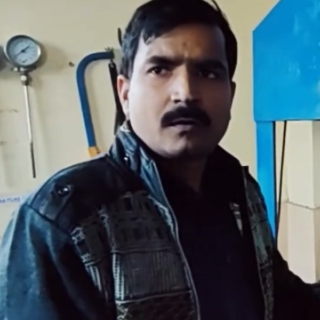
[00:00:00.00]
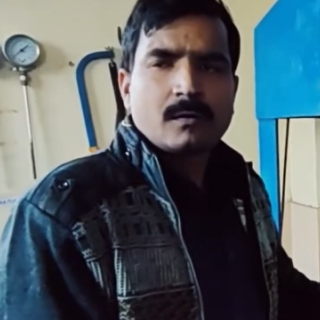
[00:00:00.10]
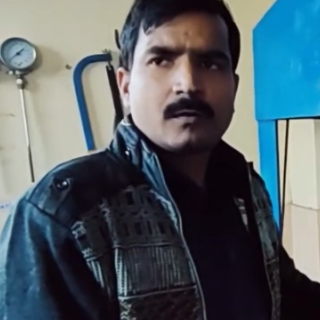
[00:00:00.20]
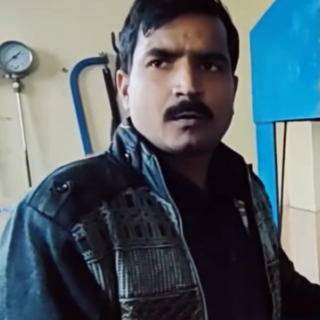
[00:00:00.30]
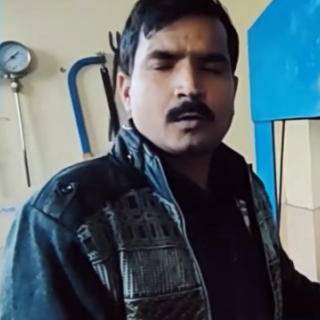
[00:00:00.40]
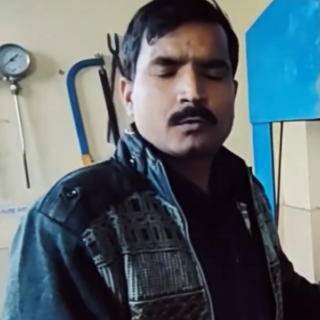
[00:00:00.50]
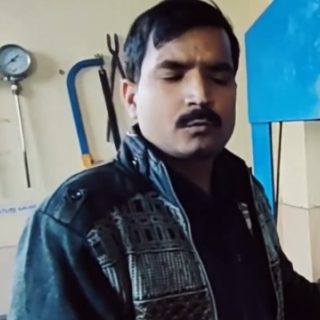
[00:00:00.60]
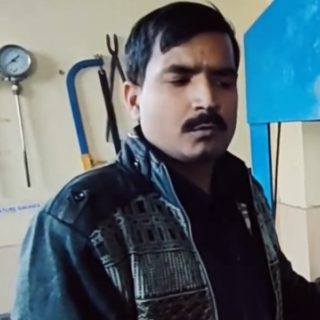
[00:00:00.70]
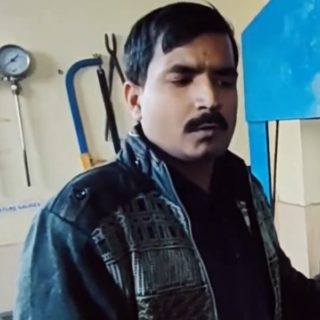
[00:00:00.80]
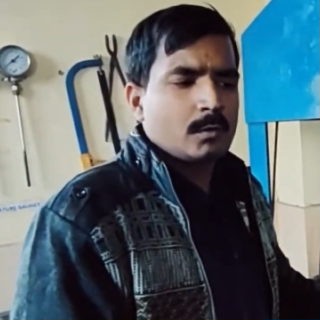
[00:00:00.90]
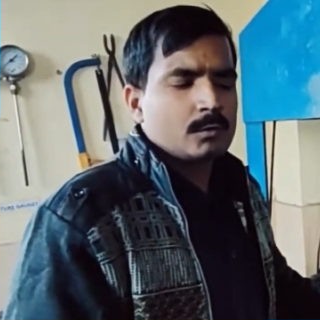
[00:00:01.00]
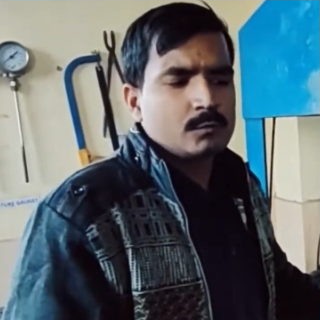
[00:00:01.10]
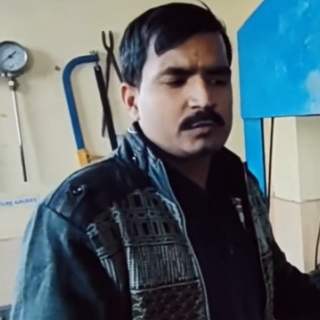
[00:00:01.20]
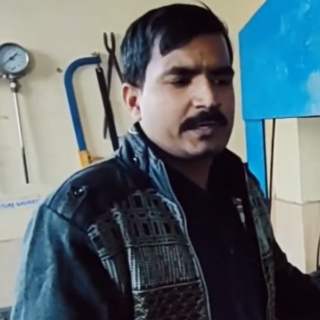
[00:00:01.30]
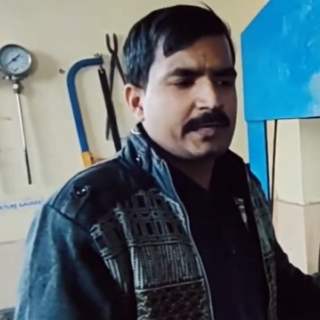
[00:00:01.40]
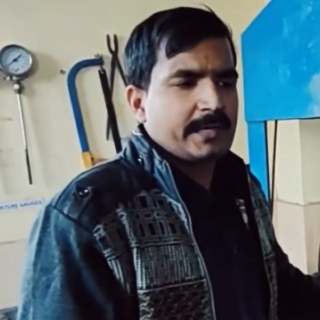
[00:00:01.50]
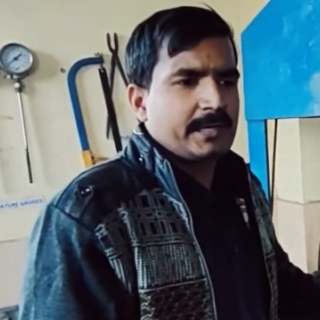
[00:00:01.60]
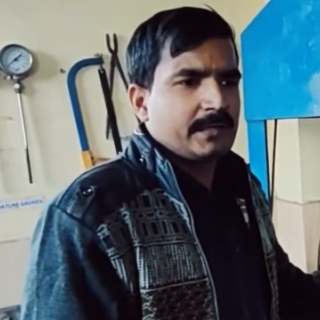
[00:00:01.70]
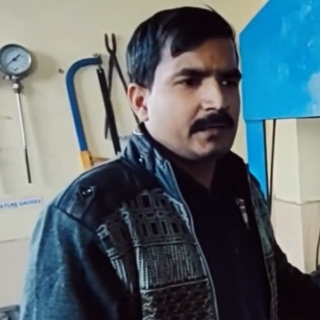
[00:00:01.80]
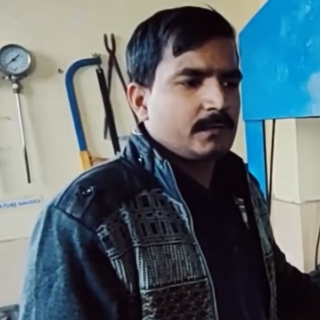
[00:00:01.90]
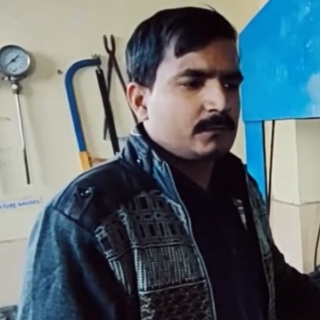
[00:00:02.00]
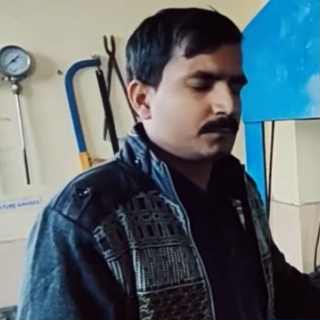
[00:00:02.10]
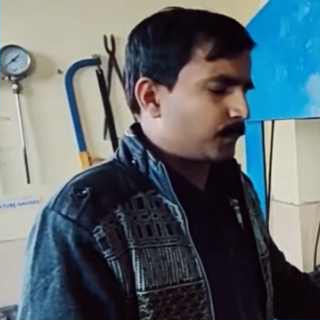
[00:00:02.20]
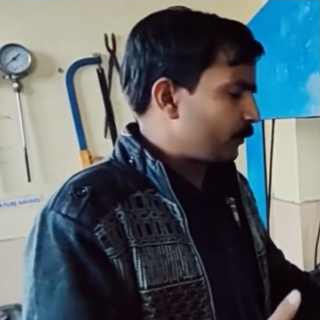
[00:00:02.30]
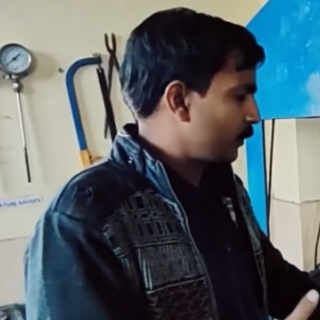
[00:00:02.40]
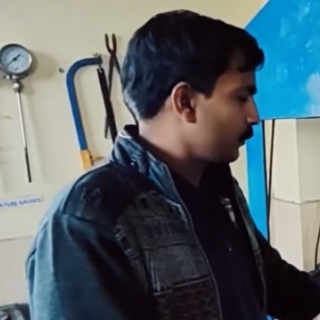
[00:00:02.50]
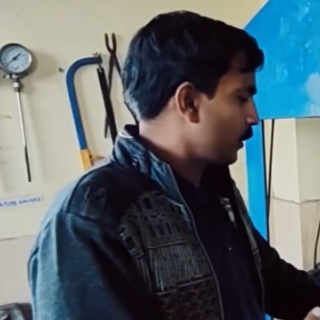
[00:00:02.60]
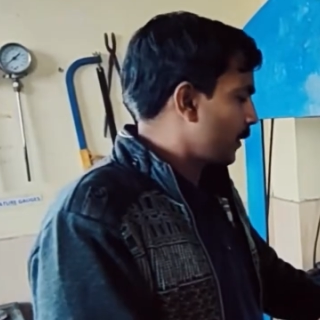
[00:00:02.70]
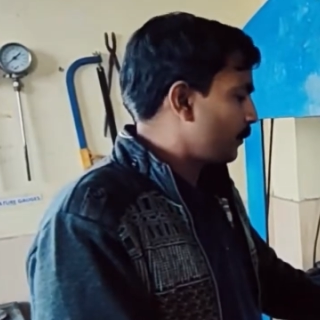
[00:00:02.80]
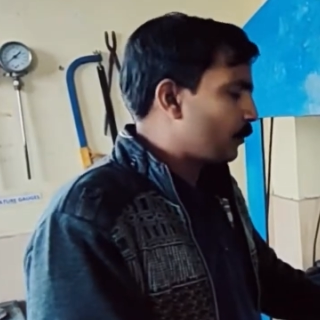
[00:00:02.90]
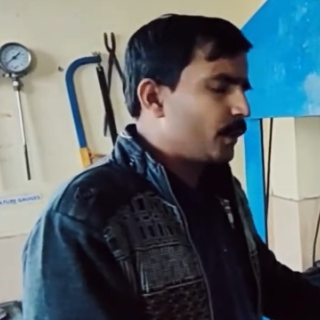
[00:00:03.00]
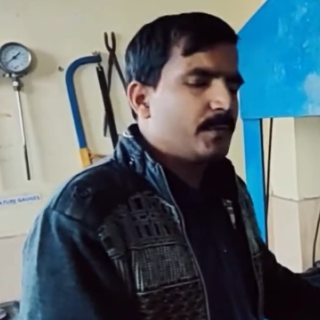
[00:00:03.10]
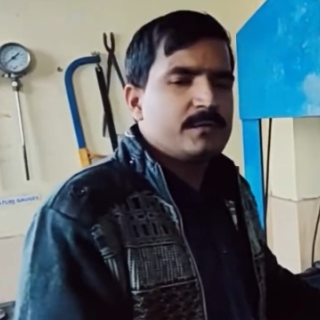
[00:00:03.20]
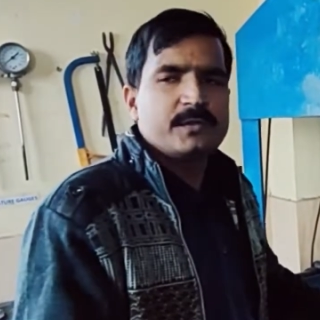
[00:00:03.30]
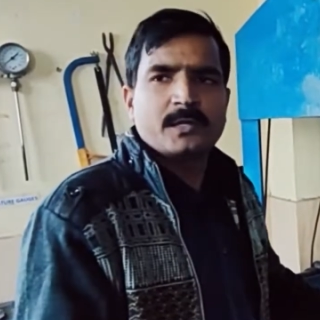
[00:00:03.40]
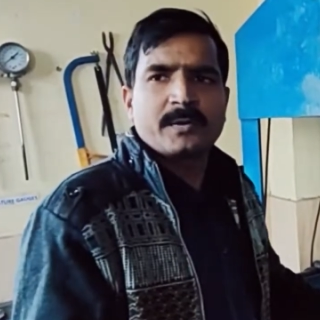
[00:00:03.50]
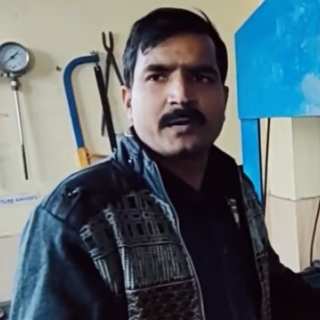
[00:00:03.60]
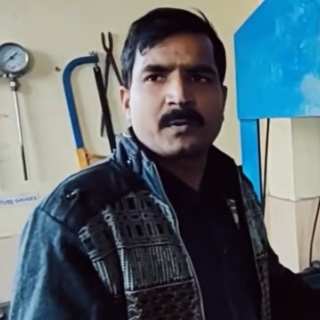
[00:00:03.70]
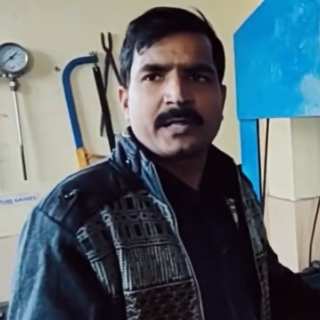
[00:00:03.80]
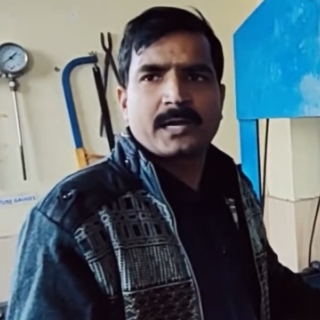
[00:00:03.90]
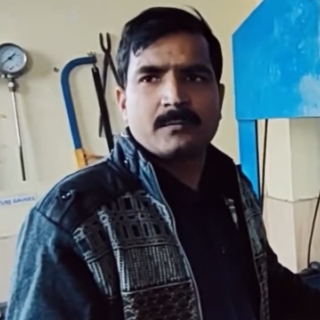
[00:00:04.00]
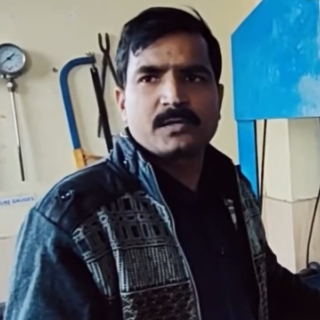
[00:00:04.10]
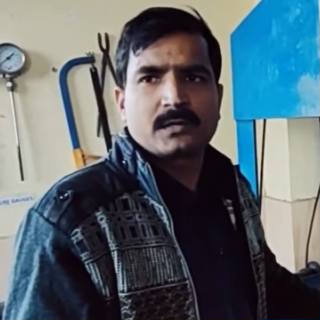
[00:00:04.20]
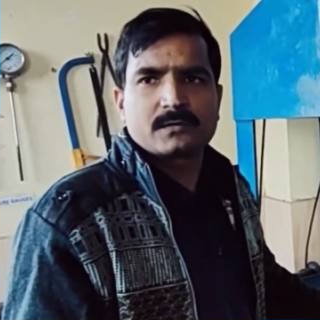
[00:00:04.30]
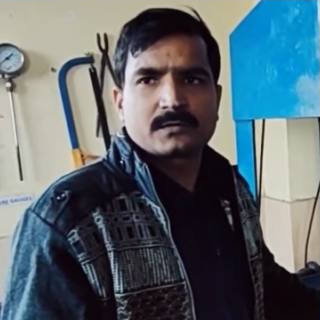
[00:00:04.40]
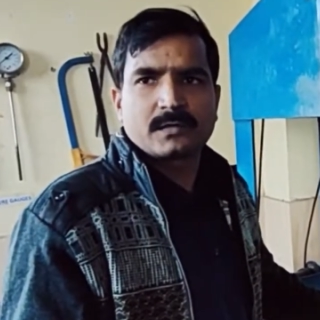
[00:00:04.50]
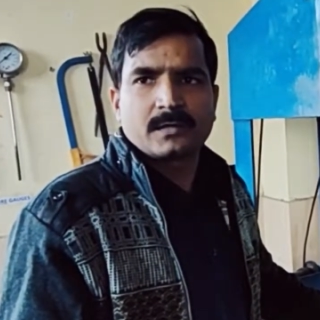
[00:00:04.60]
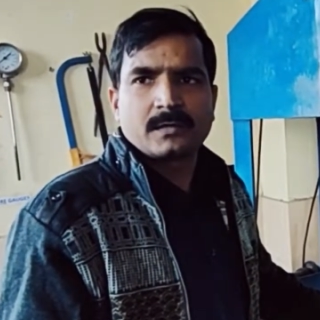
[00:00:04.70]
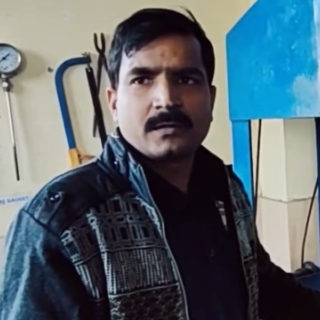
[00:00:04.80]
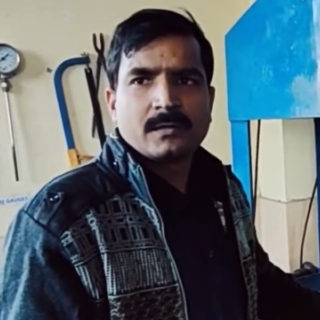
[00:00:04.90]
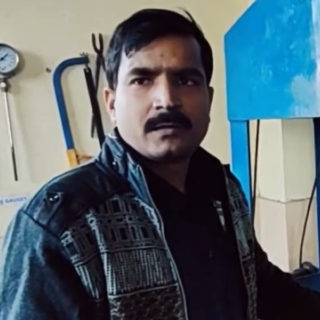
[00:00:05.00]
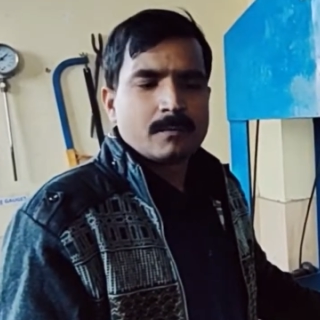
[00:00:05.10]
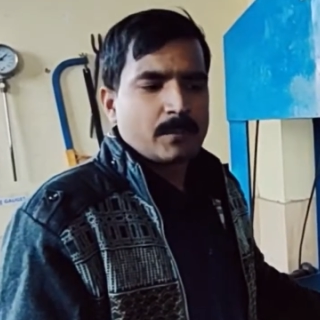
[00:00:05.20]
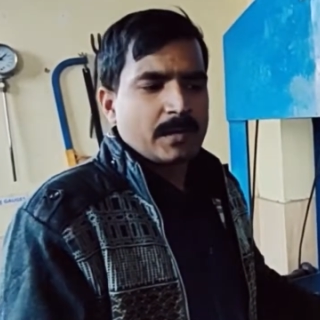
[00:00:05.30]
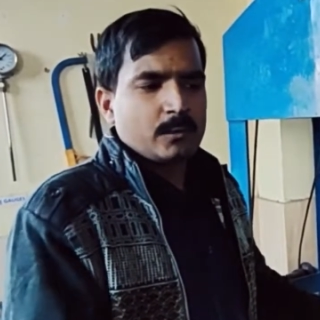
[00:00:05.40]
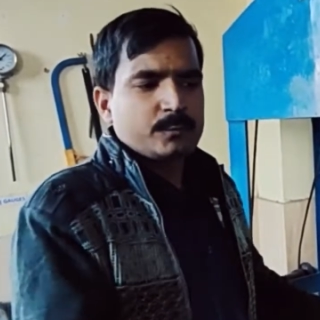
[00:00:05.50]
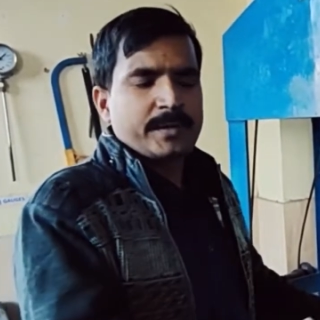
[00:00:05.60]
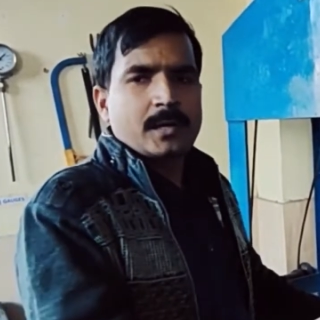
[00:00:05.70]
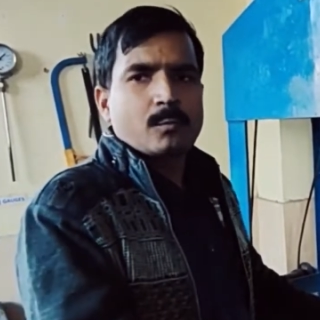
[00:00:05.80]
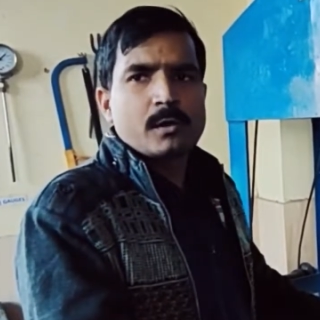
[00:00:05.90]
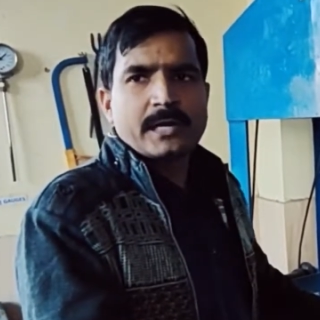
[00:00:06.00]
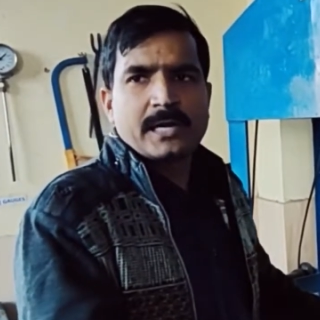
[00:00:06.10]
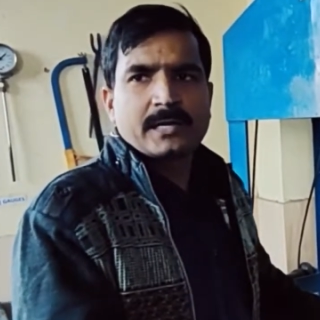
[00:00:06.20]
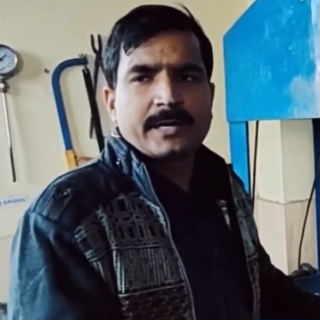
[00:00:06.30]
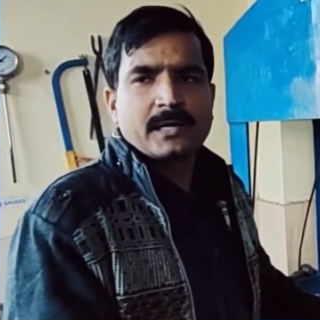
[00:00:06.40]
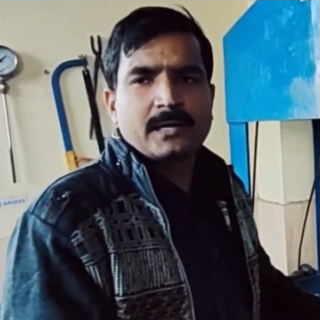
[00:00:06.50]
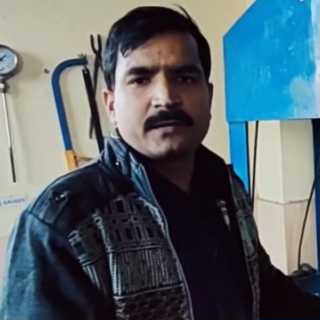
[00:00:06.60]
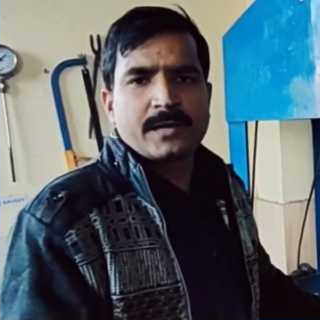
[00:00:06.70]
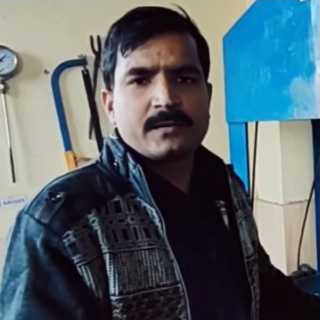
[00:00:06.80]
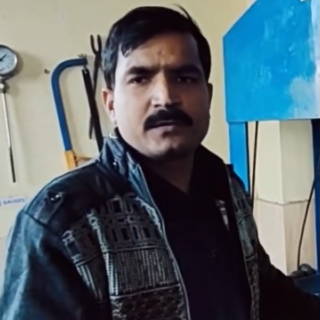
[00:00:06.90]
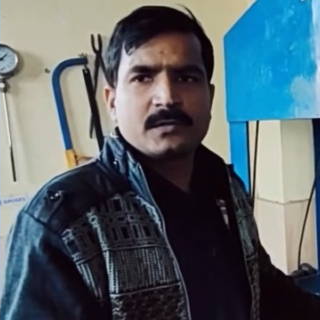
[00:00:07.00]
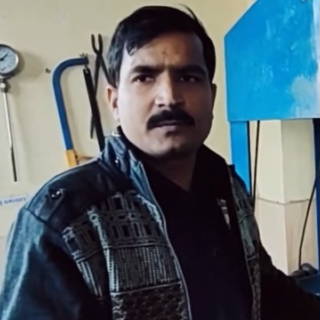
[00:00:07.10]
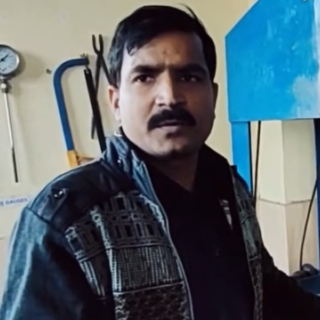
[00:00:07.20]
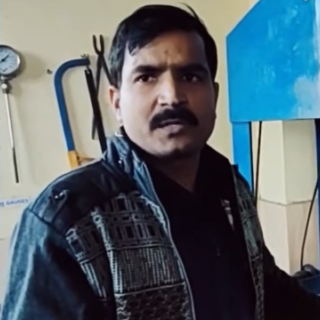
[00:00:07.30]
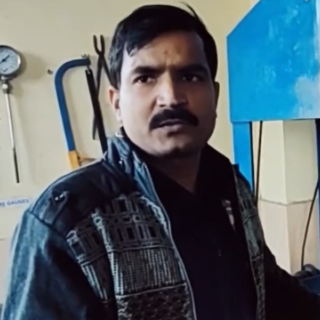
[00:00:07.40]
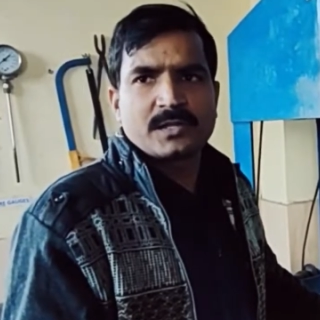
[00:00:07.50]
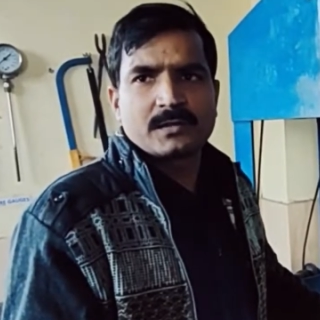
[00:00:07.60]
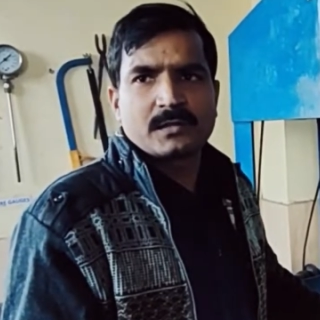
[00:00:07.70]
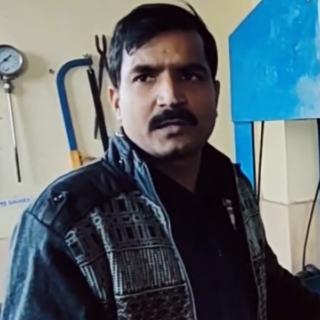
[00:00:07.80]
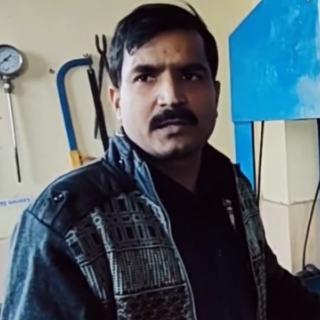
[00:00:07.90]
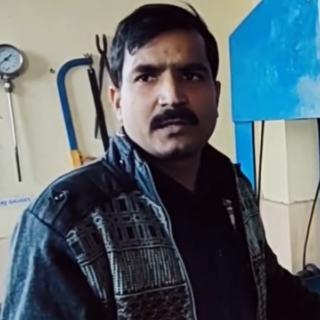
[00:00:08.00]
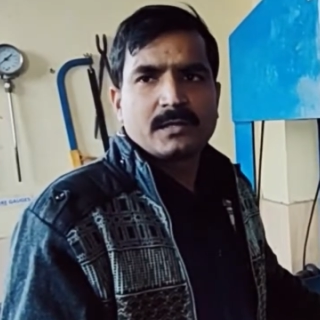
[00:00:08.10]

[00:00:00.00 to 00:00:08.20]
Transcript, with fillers: और, और क्या और दूसरा ये है कि इस प्रोसेस को अब कोई भी इंजीनियर मेरा बड़े आराम से कर सकता है पहले उस पर नट बोल्ट टाइट करने के लिए सारे इंजीनियर में बचते रहते थे